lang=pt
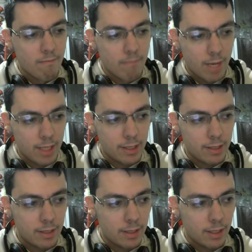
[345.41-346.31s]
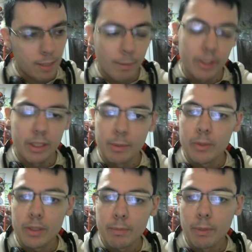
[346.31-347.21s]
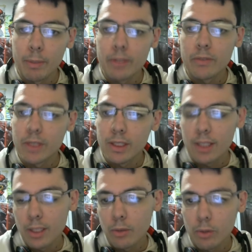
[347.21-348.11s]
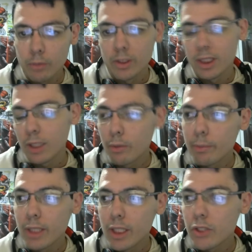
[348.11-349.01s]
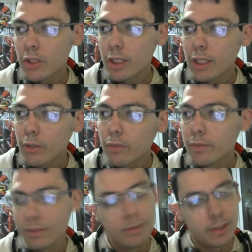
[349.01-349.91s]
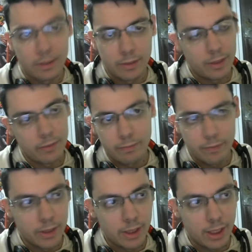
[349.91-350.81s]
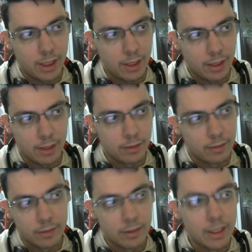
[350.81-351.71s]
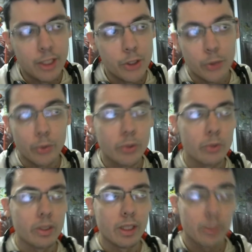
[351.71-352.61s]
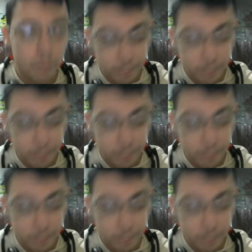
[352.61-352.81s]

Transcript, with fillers: mas a maioria das pessoas, pelo menos você tem todo, você tá num ambiente que nem quando você, você é religioso e tal,